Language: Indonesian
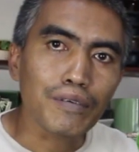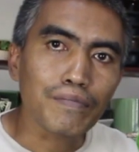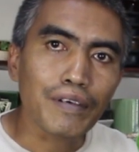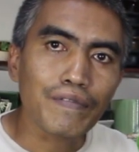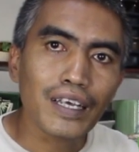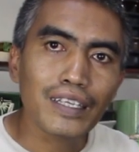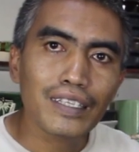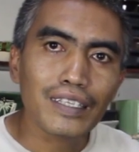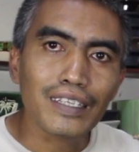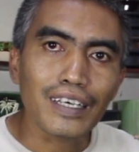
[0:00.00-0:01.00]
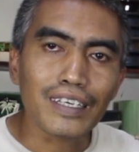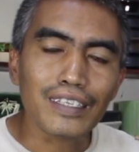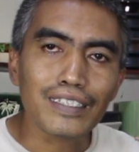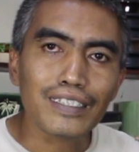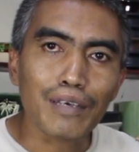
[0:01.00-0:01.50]
bermanfaat dan
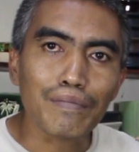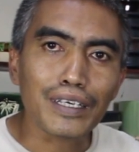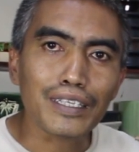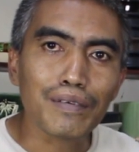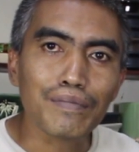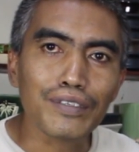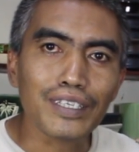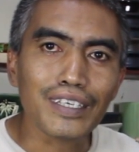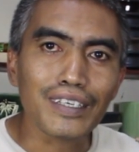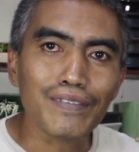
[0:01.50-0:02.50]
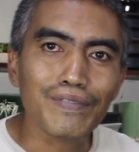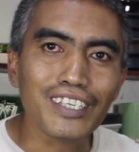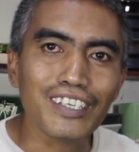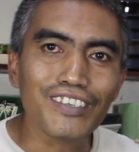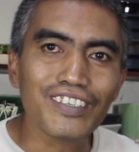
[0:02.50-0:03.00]
sampai ketemu di
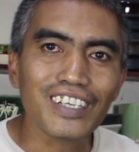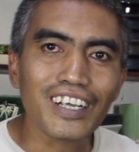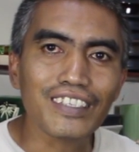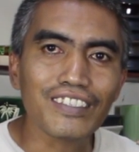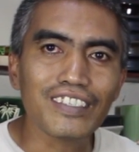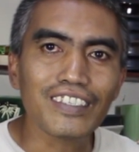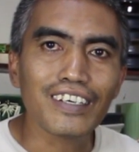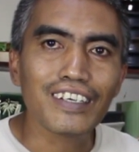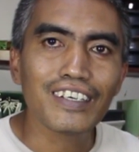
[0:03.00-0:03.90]
video selanjutnya